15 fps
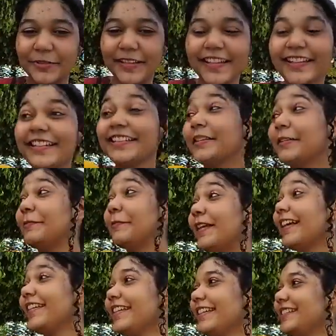Então, para
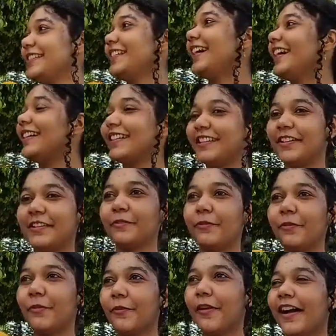iniciar aqui
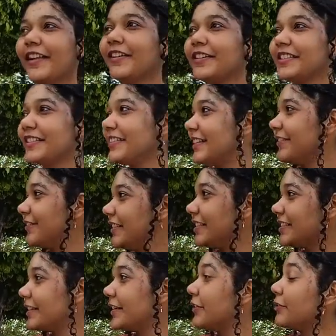a nossa
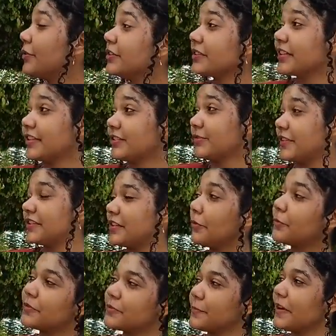entrevista, eu gostaria de fazer
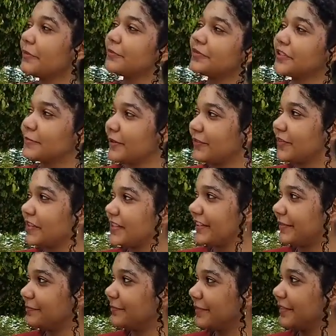algumas perguntas para você,
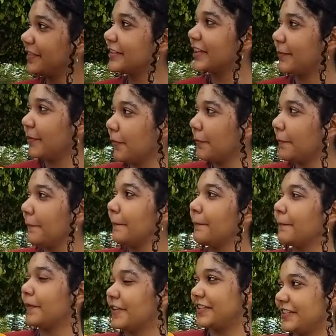tá bom? Okay.
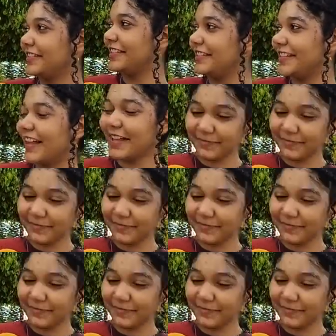Posso iniciar?